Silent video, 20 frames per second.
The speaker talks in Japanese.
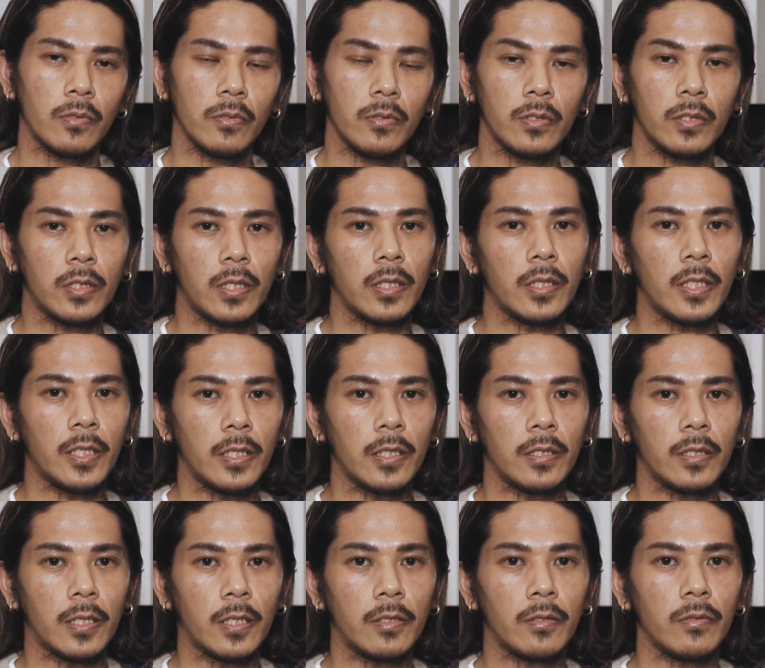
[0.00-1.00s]
彫ってない
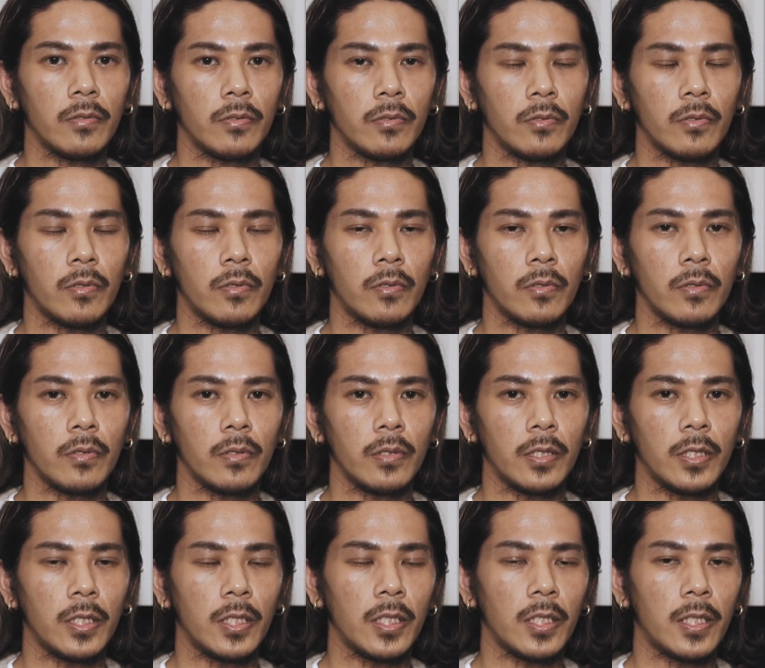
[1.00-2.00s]
タトゥーを
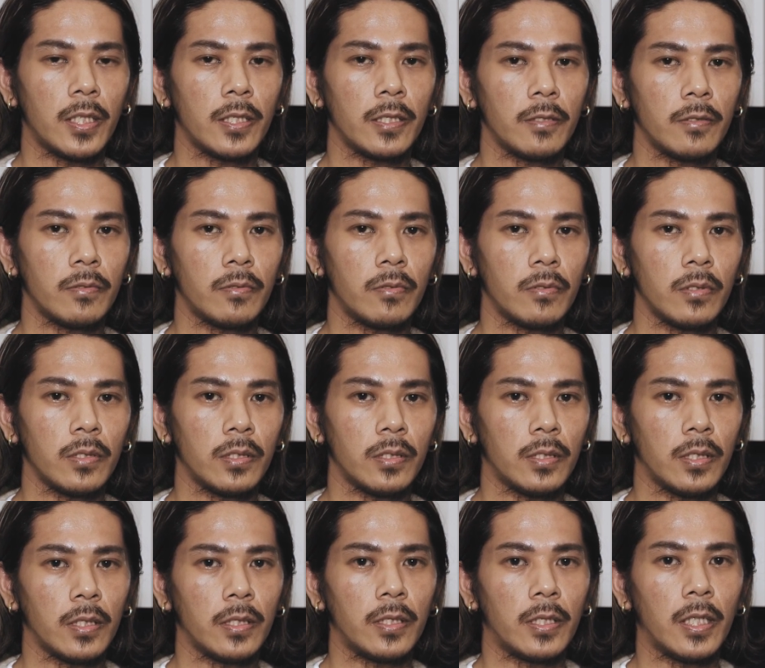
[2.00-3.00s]
入れられる堀市
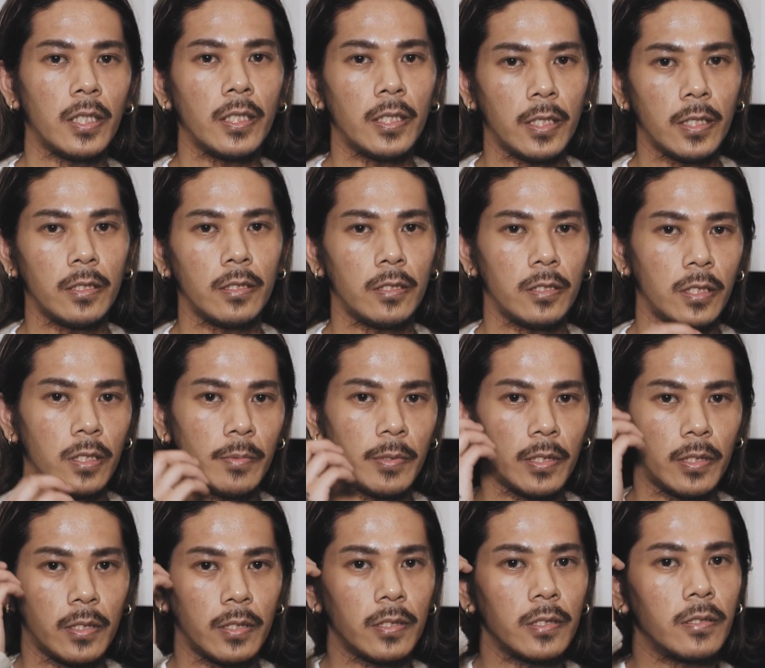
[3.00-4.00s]
さん誰だって調べ
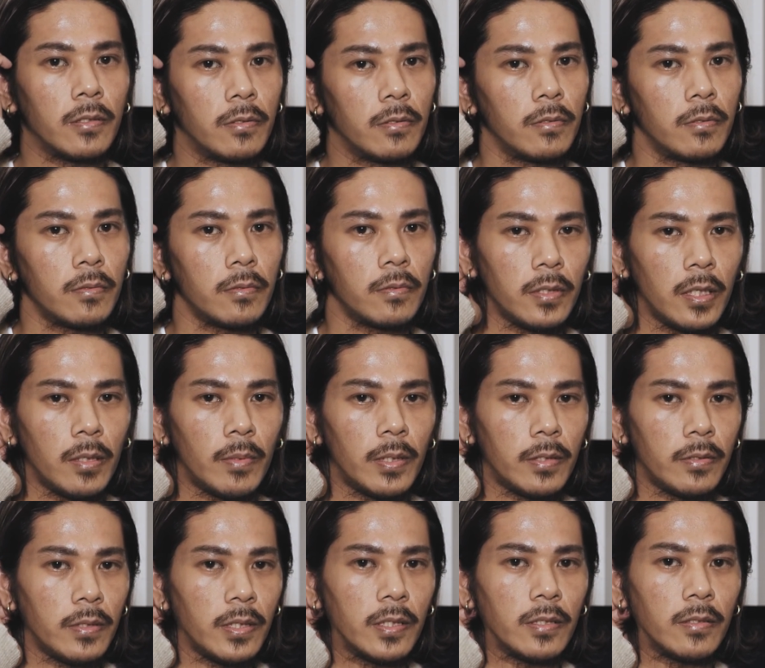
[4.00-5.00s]
たらしいんですよやば
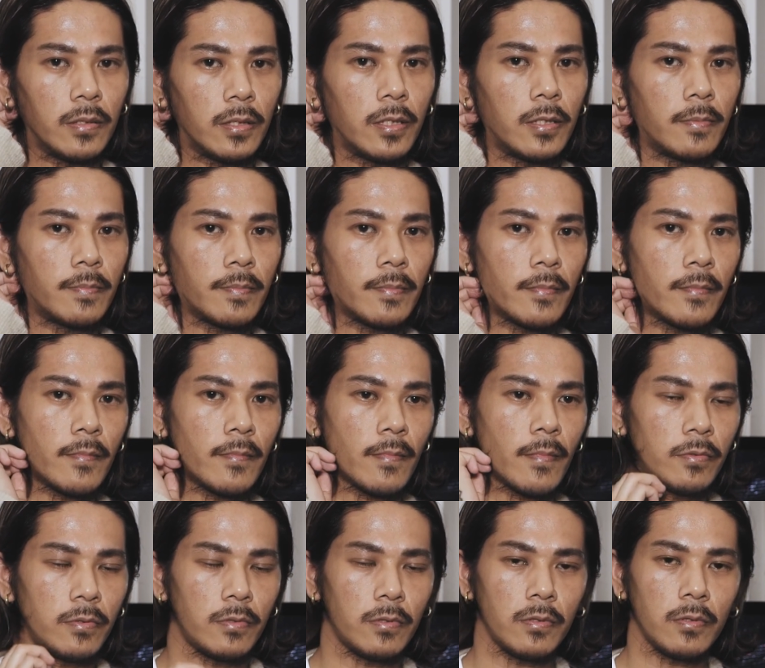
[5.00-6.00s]
くないですか
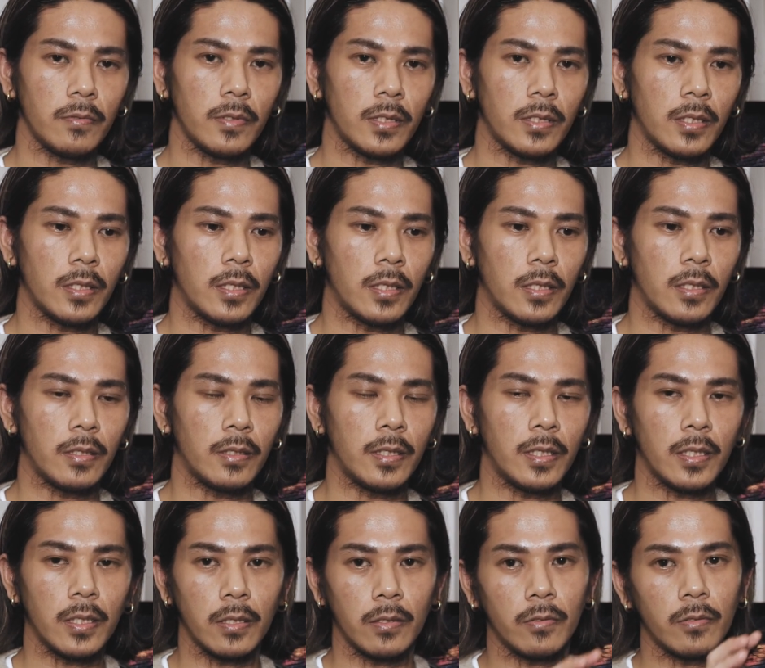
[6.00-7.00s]
普通はさ
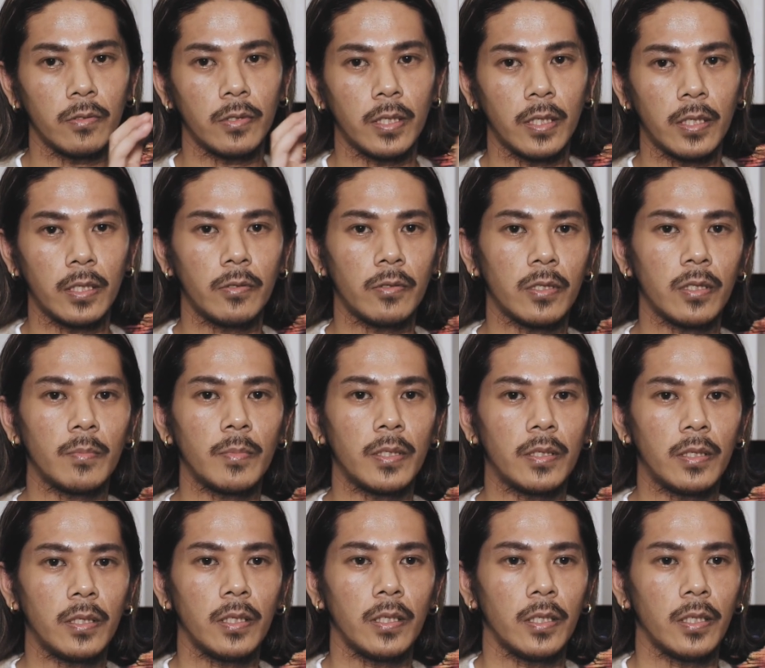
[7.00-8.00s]
なんかこう柄を決め
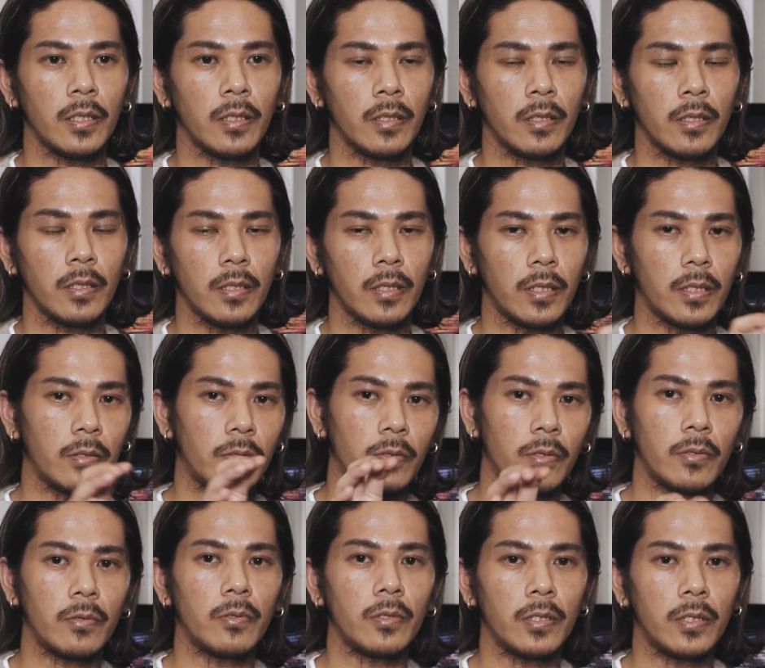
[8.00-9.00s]
てあこ
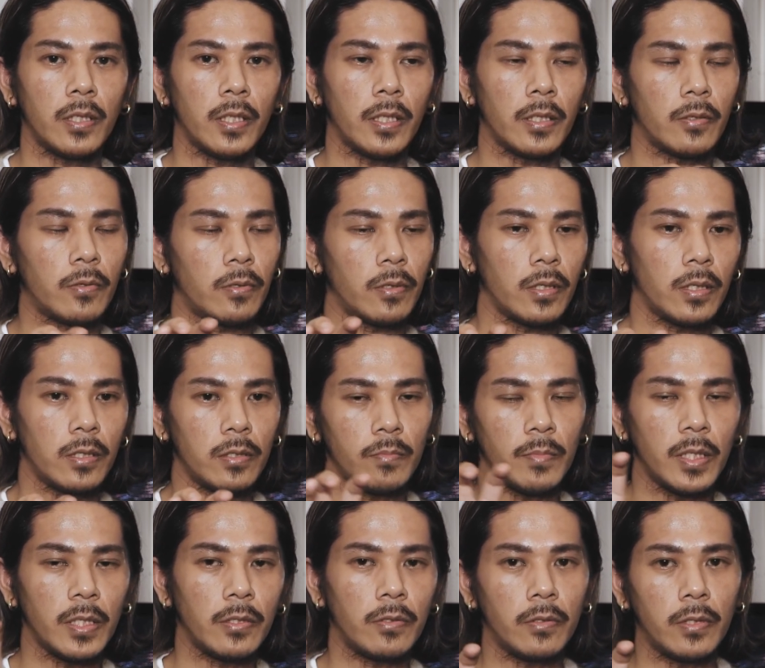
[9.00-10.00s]
れ彫りたいこれが
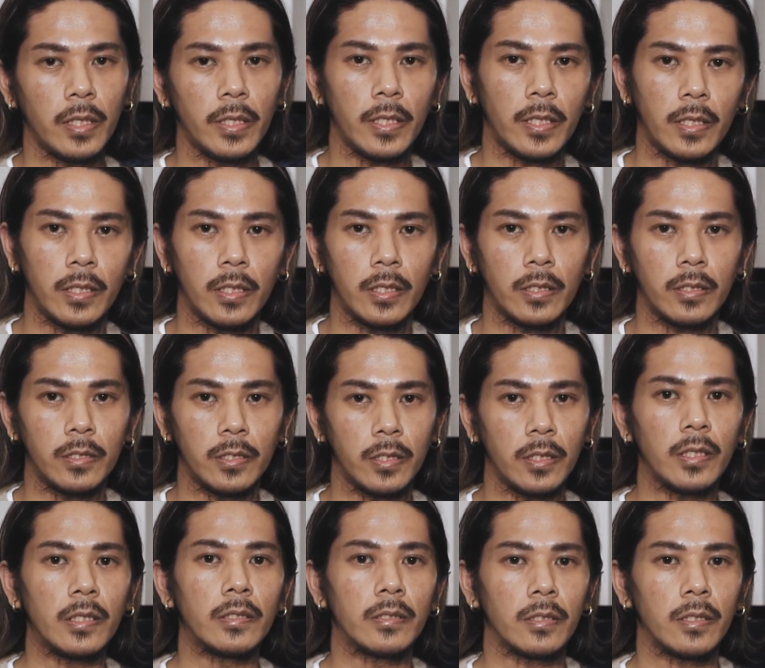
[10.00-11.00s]
上手い人誰かなじゃ
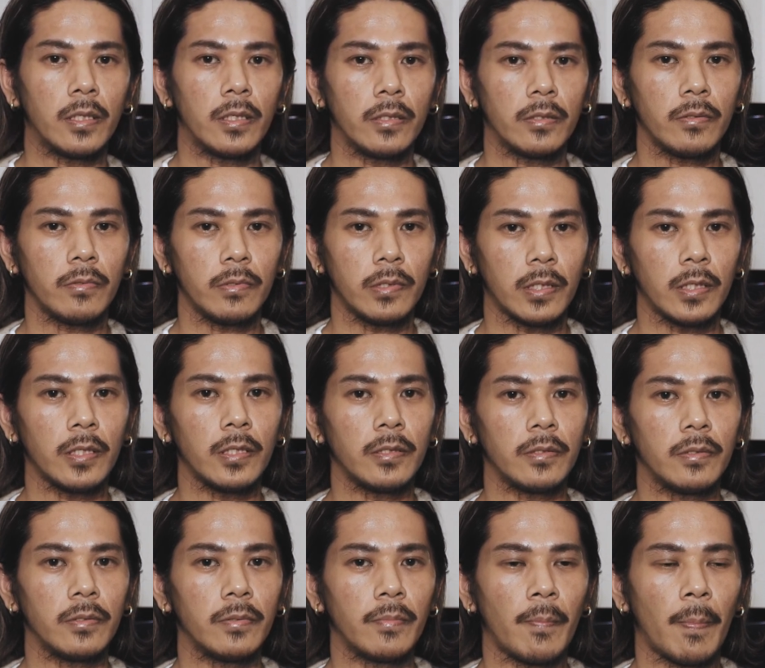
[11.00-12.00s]
ないですかそうじゃないで
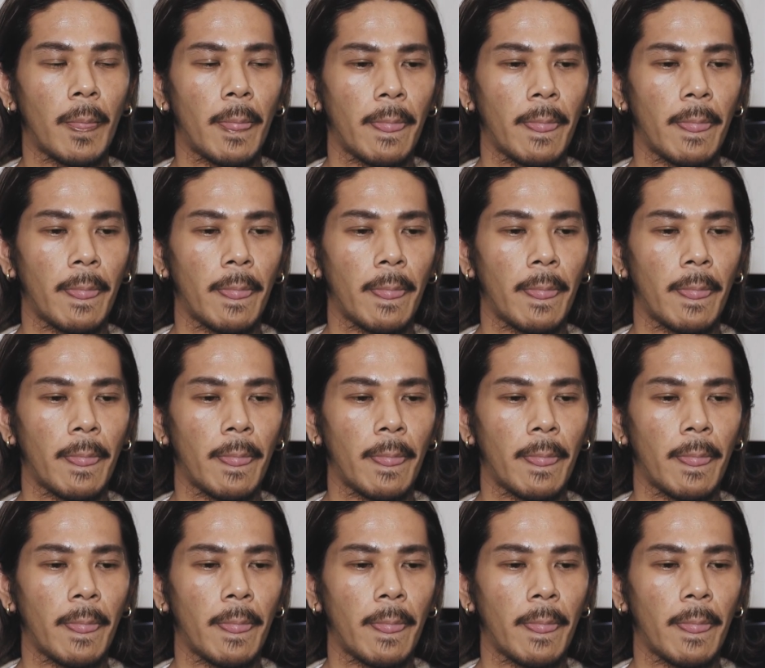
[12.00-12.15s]
すよ